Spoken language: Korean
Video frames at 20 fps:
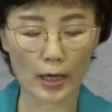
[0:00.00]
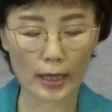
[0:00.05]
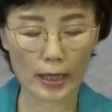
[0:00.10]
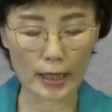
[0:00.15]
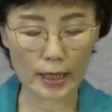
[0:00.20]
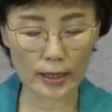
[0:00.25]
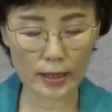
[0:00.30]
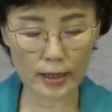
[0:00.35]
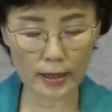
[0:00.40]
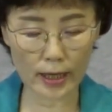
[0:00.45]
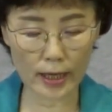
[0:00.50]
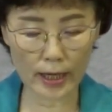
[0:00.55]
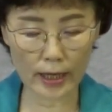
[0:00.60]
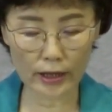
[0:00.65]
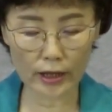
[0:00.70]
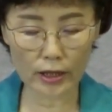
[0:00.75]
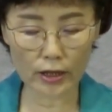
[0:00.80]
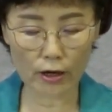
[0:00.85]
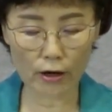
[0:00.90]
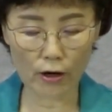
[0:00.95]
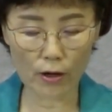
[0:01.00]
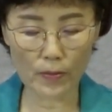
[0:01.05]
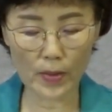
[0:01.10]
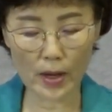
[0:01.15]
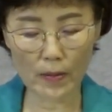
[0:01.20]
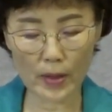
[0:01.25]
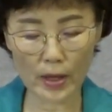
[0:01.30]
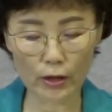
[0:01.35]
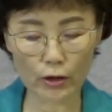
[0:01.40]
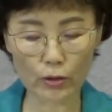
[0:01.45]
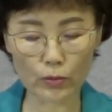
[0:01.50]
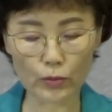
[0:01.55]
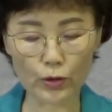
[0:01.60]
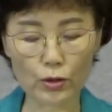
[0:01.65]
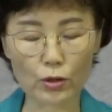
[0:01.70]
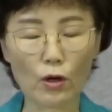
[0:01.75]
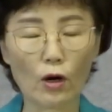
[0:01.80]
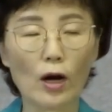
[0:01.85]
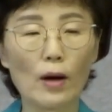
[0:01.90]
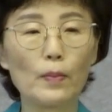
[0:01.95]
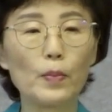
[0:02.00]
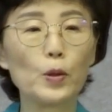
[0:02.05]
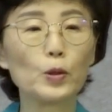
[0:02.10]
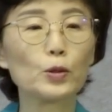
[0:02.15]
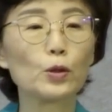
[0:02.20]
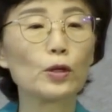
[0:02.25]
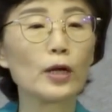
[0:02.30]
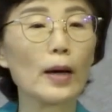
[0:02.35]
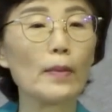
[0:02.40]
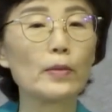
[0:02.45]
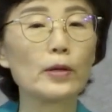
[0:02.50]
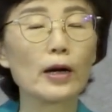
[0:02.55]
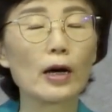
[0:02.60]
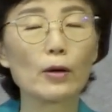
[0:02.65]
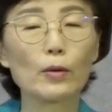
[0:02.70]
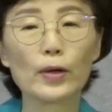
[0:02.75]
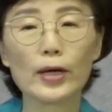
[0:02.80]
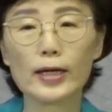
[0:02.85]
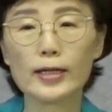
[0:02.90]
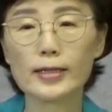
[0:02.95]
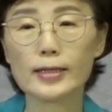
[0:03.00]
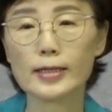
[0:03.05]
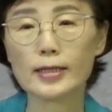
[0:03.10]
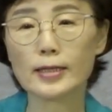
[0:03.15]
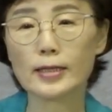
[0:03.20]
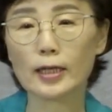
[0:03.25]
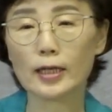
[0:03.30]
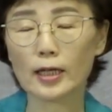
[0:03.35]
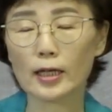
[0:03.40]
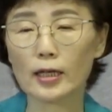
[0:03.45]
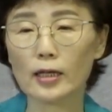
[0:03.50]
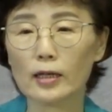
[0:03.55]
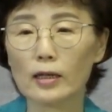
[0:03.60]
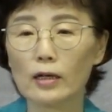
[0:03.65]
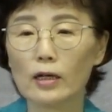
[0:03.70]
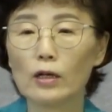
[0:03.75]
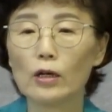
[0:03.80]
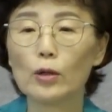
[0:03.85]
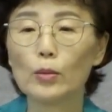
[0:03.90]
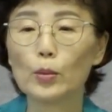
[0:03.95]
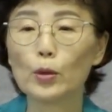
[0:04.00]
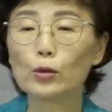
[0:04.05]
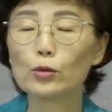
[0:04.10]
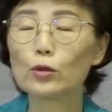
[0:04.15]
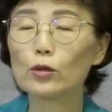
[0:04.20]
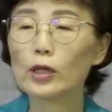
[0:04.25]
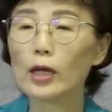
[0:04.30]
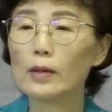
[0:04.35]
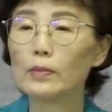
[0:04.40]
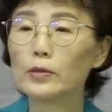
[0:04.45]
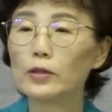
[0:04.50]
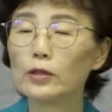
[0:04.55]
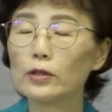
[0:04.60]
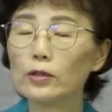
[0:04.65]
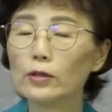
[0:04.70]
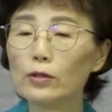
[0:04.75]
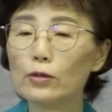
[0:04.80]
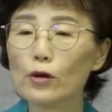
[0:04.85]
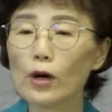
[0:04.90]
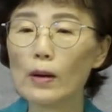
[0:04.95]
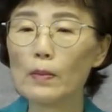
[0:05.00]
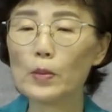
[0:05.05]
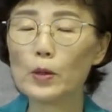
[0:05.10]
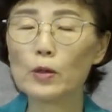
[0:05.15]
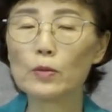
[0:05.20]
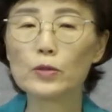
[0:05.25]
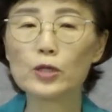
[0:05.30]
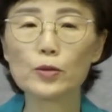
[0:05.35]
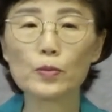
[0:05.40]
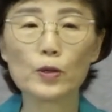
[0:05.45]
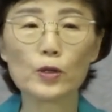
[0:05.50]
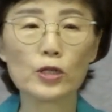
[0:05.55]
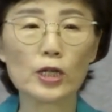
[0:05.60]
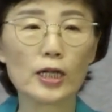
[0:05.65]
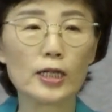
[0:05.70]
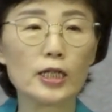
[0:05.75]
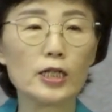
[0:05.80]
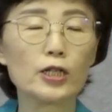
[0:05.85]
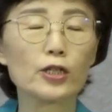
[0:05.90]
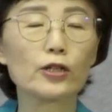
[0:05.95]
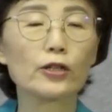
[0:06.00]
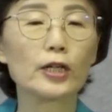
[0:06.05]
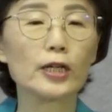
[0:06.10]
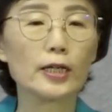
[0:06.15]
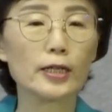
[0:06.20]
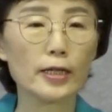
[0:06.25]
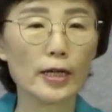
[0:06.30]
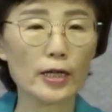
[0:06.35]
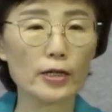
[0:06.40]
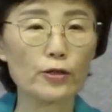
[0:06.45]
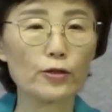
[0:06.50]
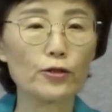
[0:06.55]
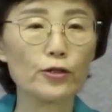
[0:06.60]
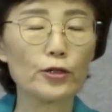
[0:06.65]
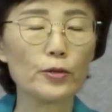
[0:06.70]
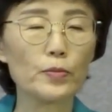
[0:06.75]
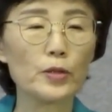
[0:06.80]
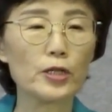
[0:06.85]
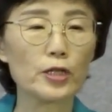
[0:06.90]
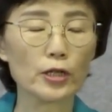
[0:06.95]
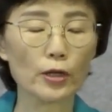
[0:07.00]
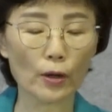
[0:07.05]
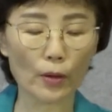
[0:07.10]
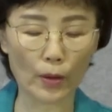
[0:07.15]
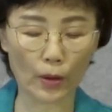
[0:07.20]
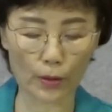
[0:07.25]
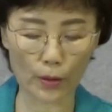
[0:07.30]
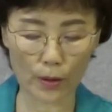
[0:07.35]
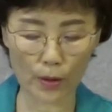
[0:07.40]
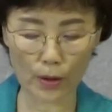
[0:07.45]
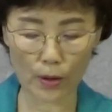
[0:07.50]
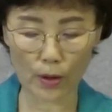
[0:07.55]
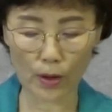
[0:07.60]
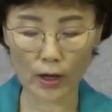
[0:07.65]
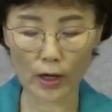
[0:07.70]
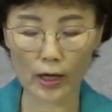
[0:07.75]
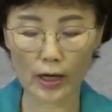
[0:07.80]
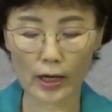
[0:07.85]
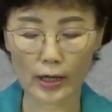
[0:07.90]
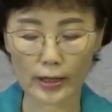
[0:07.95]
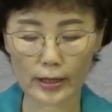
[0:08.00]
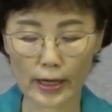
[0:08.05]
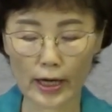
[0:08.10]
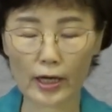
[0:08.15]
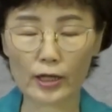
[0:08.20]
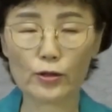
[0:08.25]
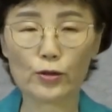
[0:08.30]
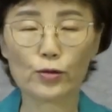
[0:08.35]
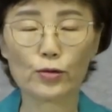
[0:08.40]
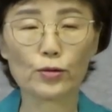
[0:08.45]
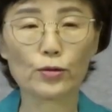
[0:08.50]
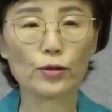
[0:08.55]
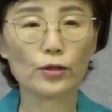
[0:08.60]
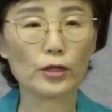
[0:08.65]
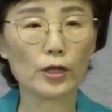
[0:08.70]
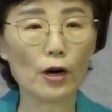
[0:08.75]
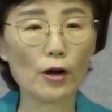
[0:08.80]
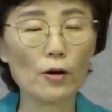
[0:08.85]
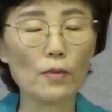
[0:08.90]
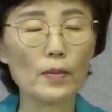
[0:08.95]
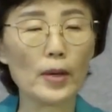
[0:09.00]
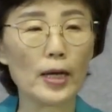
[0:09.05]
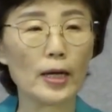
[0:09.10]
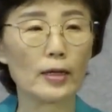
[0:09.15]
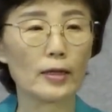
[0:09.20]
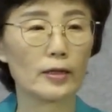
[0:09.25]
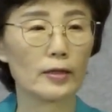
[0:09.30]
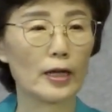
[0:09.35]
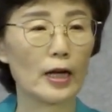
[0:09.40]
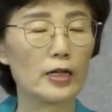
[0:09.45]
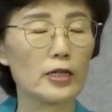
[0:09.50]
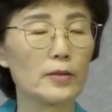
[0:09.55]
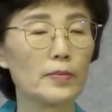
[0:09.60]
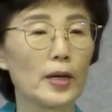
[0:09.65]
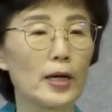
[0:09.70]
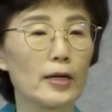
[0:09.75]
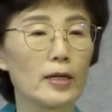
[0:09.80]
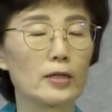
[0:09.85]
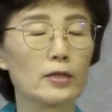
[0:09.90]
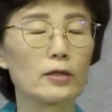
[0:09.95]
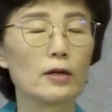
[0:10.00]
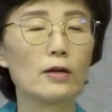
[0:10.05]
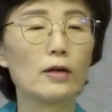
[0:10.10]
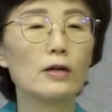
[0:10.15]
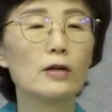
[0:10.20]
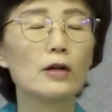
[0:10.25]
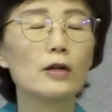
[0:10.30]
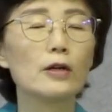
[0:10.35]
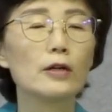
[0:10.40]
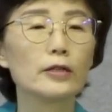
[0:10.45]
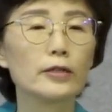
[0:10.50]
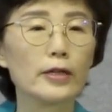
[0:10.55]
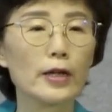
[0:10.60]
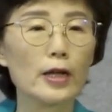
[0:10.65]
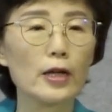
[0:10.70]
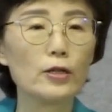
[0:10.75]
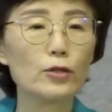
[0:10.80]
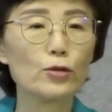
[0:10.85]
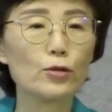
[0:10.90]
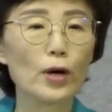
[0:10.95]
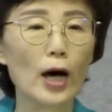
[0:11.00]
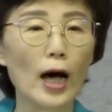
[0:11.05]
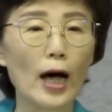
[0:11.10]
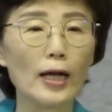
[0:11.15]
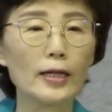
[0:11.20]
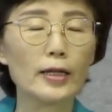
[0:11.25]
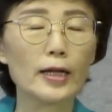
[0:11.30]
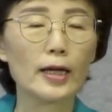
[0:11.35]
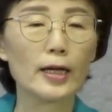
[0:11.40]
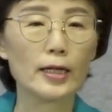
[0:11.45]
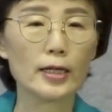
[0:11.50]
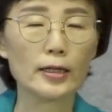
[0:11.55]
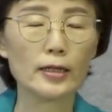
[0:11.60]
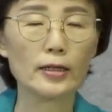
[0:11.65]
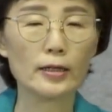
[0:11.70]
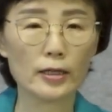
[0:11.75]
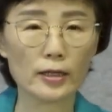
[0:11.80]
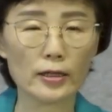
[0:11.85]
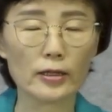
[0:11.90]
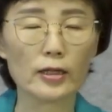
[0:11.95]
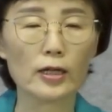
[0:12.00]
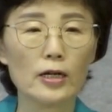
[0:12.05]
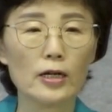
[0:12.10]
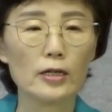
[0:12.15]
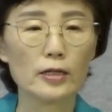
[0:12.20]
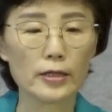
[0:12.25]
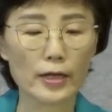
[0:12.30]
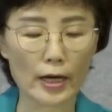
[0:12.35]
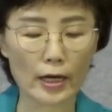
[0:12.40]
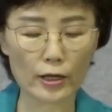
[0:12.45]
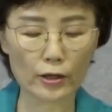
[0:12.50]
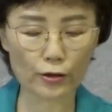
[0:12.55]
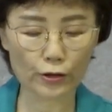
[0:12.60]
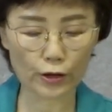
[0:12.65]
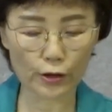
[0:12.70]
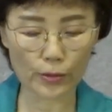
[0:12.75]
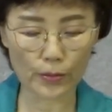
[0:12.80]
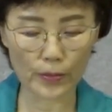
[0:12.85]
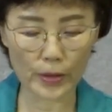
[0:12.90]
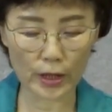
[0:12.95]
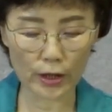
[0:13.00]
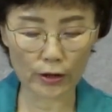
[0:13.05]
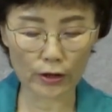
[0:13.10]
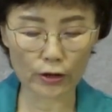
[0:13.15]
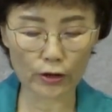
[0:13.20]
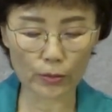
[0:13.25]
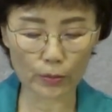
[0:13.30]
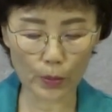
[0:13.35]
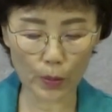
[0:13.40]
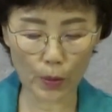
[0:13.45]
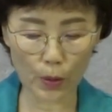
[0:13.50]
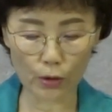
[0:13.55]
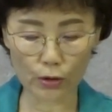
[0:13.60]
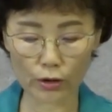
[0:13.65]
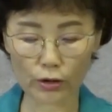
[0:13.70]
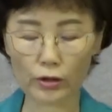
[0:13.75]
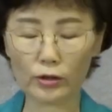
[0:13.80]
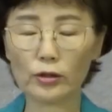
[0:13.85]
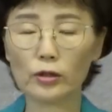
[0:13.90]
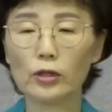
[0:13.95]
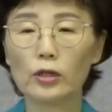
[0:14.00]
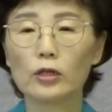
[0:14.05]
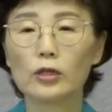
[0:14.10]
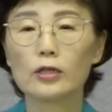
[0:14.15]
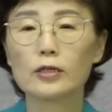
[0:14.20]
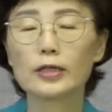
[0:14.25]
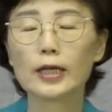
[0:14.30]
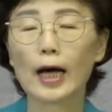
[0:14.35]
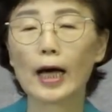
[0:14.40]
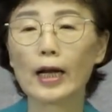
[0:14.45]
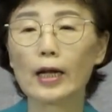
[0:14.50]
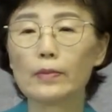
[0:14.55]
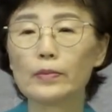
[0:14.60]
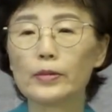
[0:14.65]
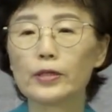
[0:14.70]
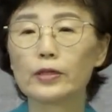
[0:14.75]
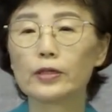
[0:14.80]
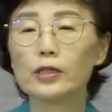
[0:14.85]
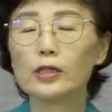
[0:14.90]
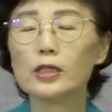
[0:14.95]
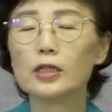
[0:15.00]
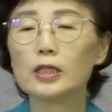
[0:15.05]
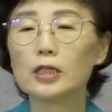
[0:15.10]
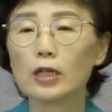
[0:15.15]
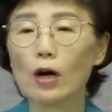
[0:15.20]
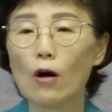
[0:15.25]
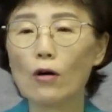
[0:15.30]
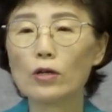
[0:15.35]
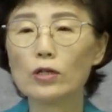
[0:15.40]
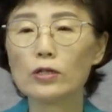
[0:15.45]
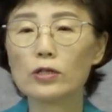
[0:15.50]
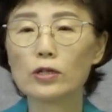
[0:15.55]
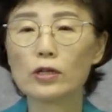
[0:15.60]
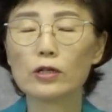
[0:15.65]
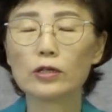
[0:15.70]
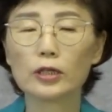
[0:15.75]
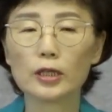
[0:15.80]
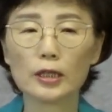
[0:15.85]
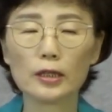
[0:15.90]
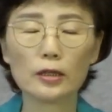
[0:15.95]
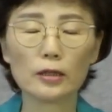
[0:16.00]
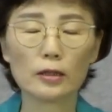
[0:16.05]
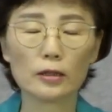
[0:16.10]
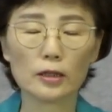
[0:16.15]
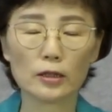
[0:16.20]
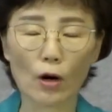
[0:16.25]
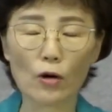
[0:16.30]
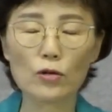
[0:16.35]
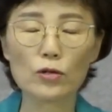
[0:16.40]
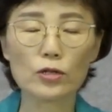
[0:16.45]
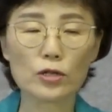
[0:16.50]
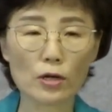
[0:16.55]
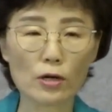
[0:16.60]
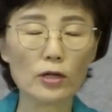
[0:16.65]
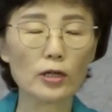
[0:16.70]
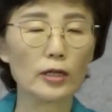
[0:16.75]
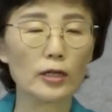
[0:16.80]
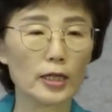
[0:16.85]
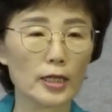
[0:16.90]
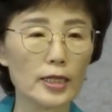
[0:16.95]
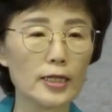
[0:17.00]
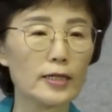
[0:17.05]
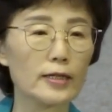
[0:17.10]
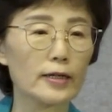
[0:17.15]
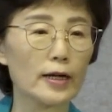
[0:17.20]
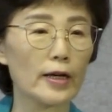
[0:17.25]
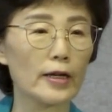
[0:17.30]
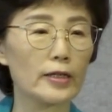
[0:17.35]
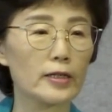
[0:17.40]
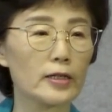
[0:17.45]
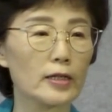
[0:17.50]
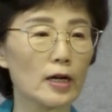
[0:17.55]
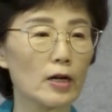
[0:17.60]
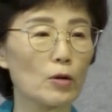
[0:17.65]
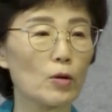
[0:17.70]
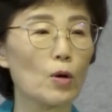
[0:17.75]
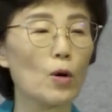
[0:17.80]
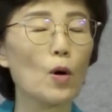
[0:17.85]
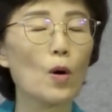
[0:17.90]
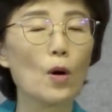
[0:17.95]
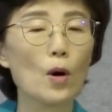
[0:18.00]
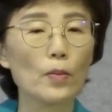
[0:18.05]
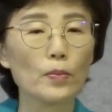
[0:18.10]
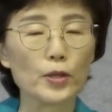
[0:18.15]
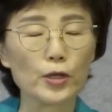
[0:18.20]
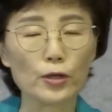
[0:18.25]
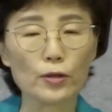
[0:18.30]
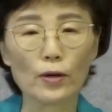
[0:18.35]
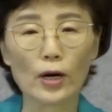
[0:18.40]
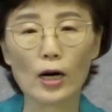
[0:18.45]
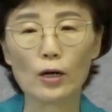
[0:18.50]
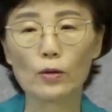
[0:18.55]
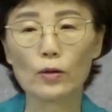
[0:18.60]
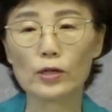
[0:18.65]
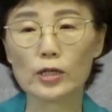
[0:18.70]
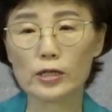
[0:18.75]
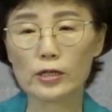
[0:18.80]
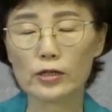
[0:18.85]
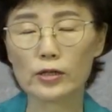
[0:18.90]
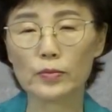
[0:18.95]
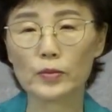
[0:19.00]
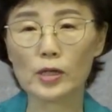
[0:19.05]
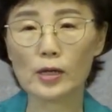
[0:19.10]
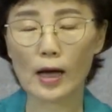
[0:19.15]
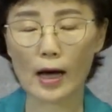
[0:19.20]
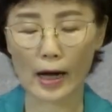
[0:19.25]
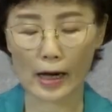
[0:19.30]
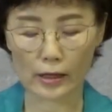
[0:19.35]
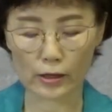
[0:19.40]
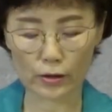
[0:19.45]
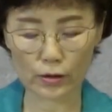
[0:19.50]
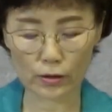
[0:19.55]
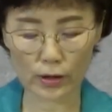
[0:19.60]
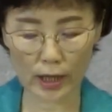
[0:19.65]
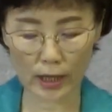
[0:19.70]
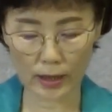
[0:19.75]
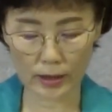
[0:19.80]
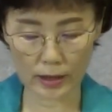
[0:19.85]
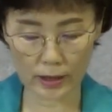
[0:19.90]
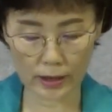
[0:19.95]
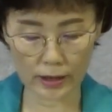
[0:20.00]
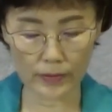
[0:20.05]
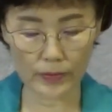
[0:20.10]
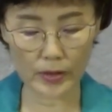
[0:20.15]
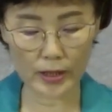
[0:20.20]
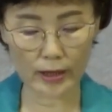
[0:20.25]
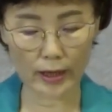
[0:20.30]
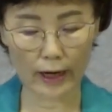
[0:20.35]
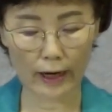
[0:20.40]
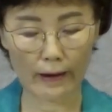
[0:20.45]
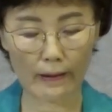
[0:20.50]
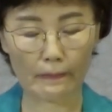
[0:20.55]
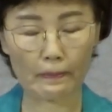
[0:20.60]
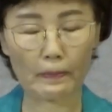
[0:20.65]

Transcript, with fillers: 이스라엘이 열매 맺는 무성한 포도나무라고 했으니 포도나무는 요한복음 15장 1절에 예수님이신 고로 예수 열매 다시 말해서 예수 안에 있는 예수를 믿는 모든 사람들을 영적인 영적 이스라엘이라고 비유하고 있음을 알 수가 있습니다.